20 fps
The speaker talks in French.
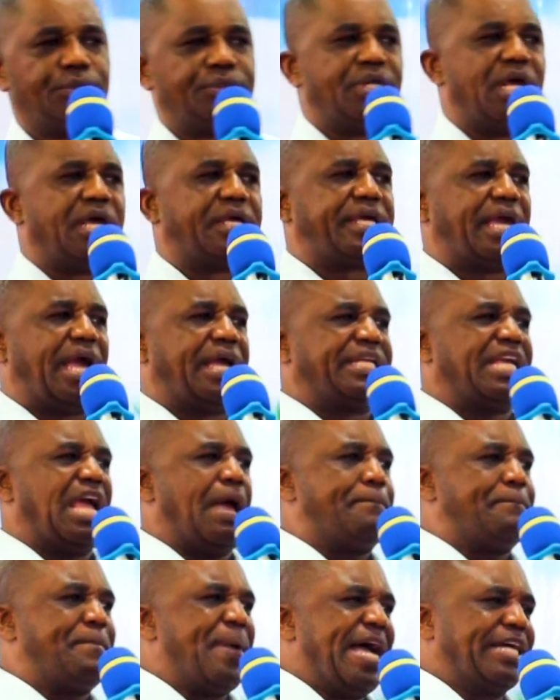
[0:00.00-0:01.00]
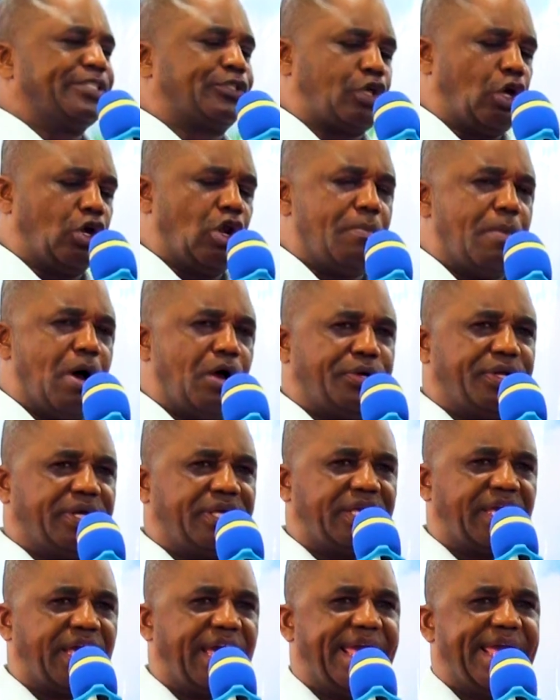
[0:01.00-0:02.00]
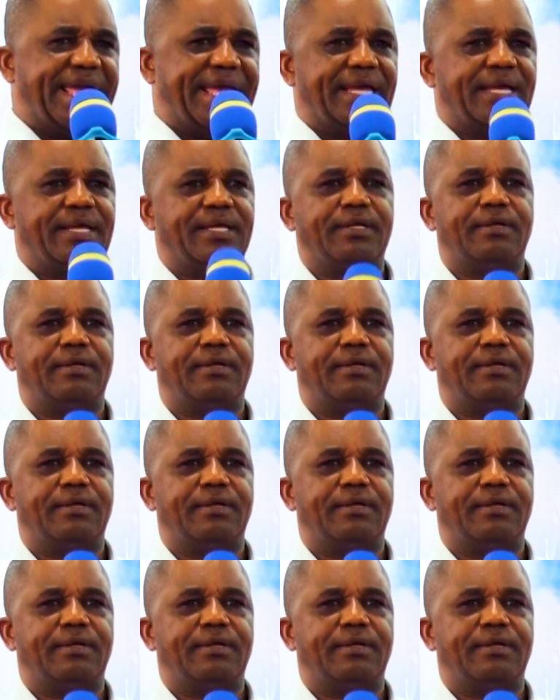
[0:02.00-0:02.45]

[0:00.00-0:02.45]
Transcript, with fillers: Ne craignez pas ce que le monde crée.